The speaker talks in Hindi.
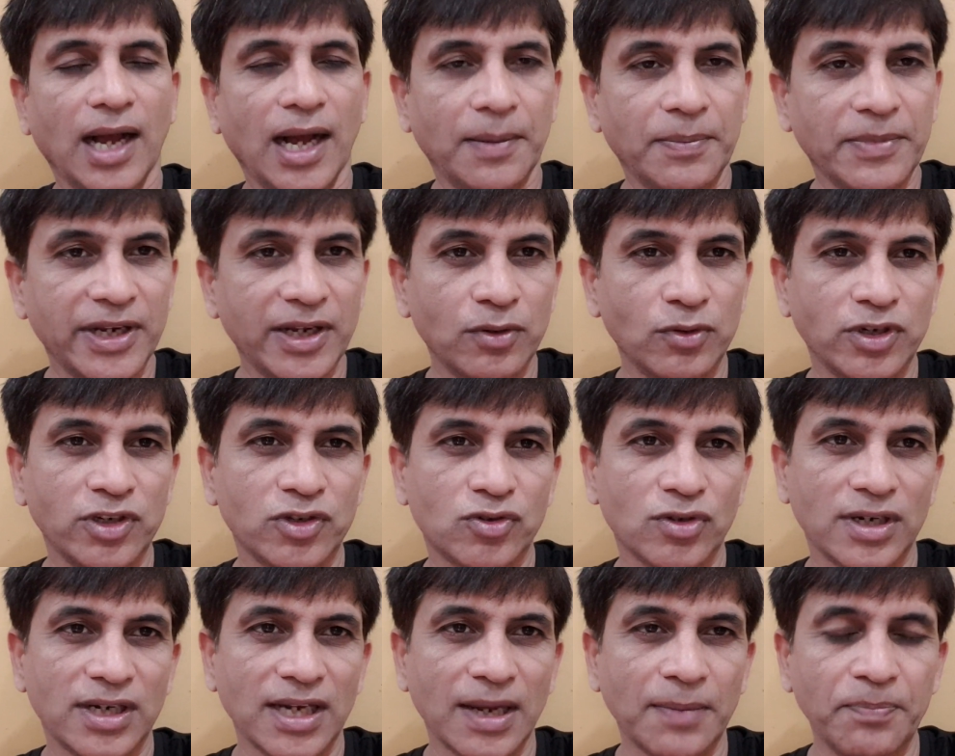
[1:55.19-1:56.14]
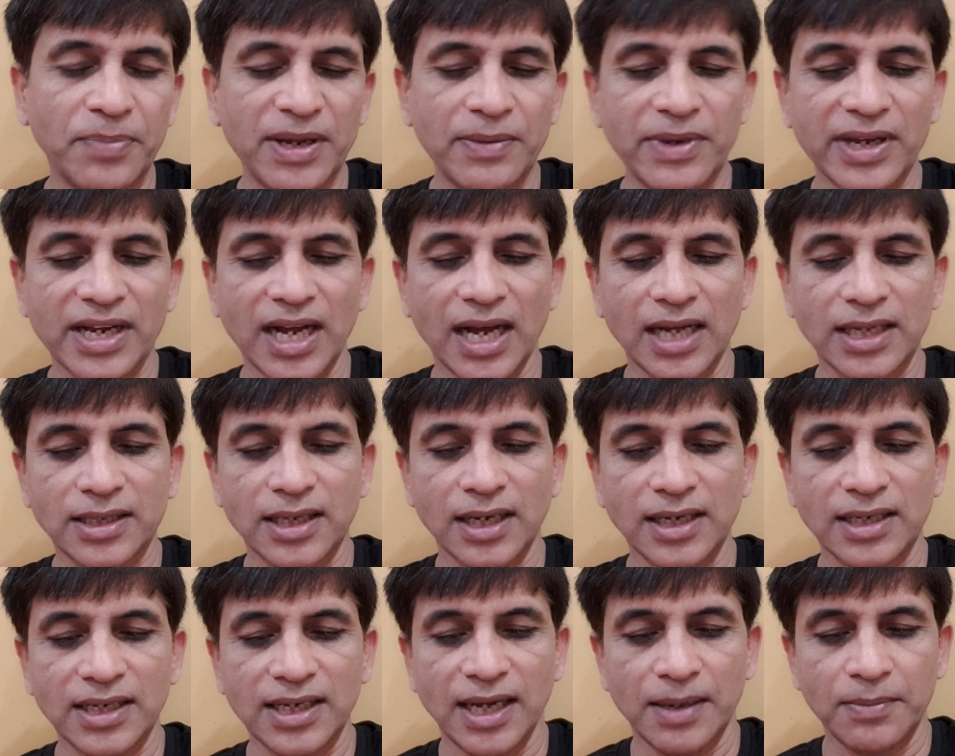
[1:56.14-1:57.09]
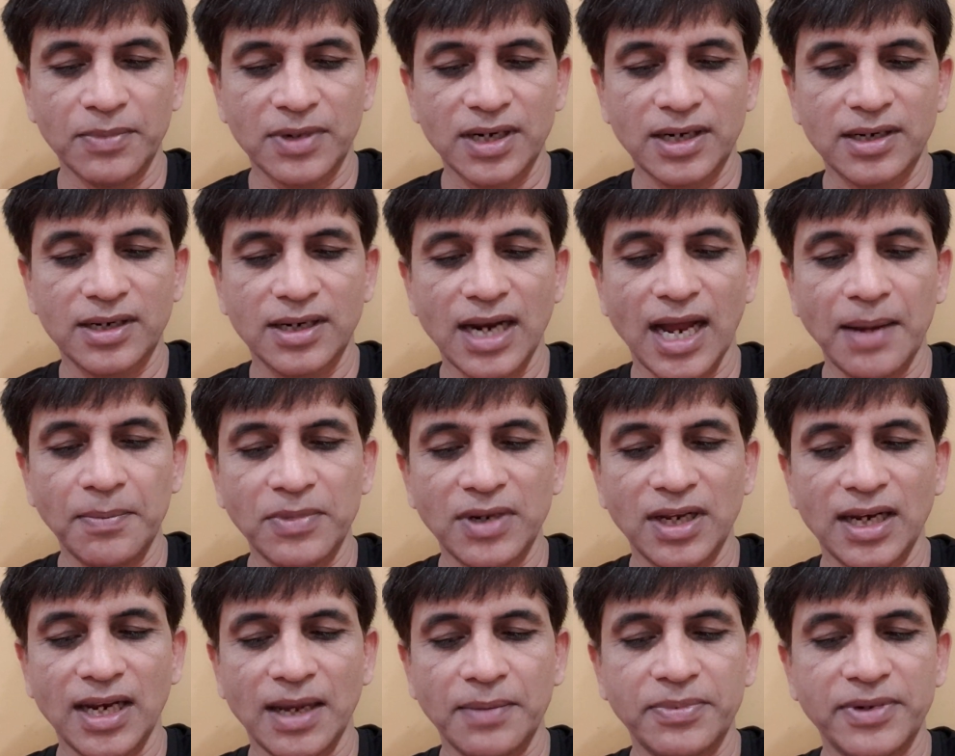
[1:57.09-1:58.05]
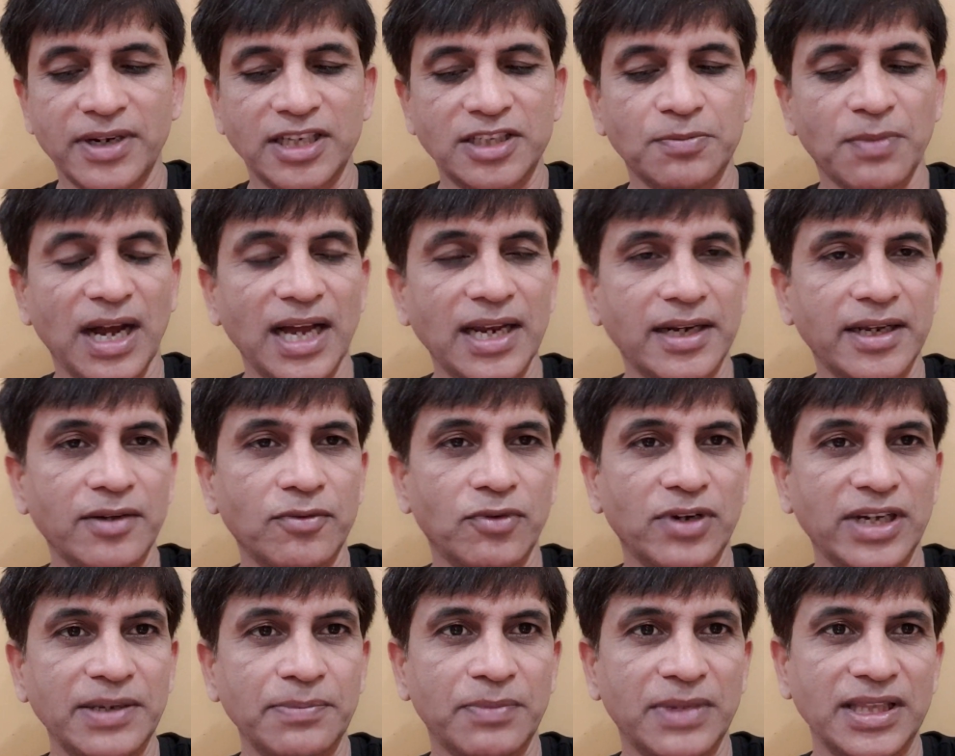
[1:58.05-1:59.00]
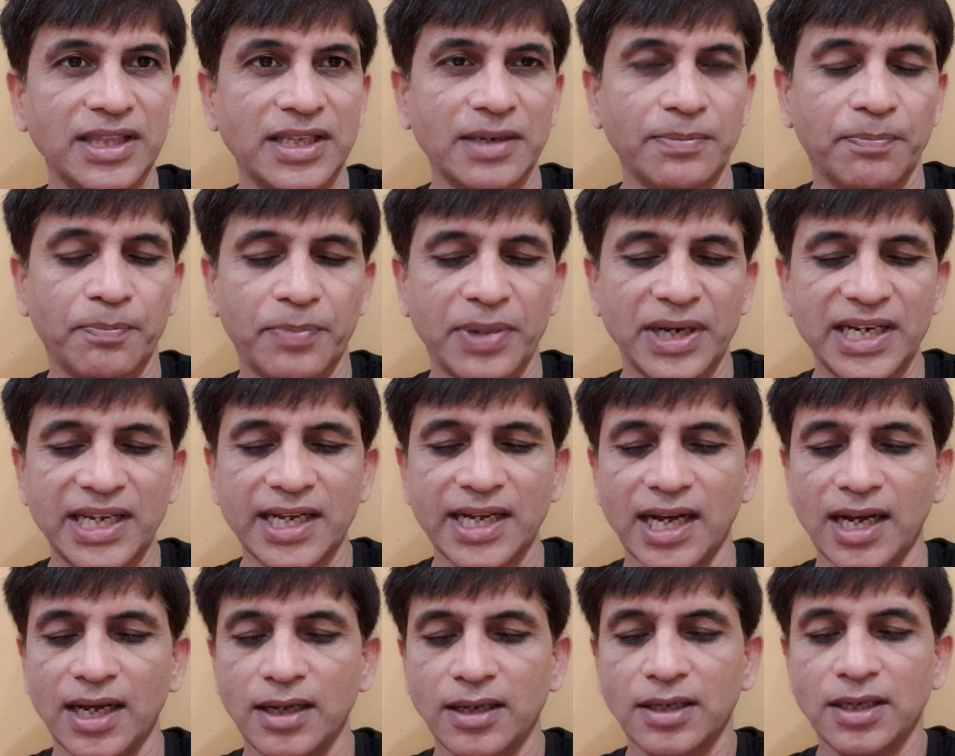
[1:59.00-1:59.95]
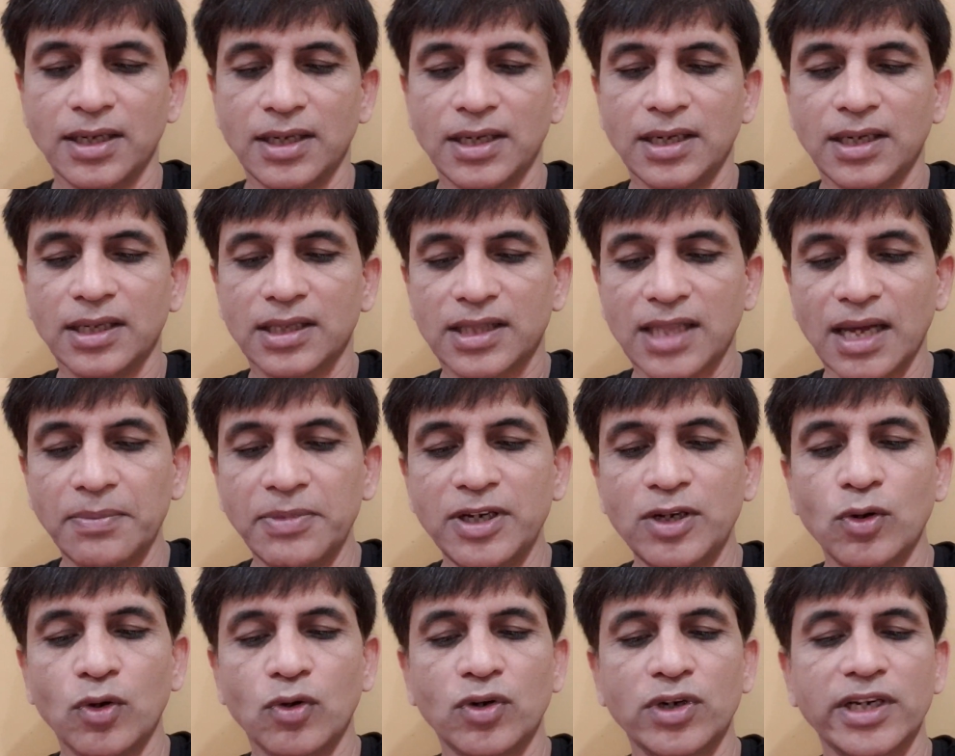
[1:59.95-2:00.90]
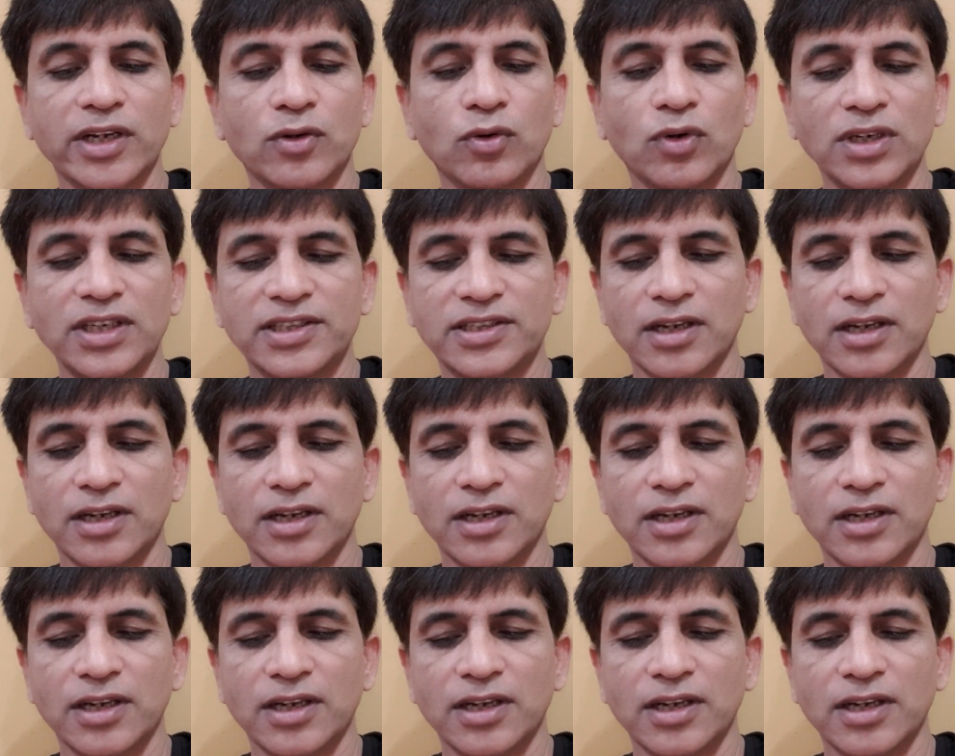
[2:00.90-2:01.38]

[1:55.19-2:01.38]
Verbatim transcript: हमने 1990 में कहा था कि हम राम लला विराजमान हैं वहीं मंदिर बनेगा तब इन लोगों ने गोली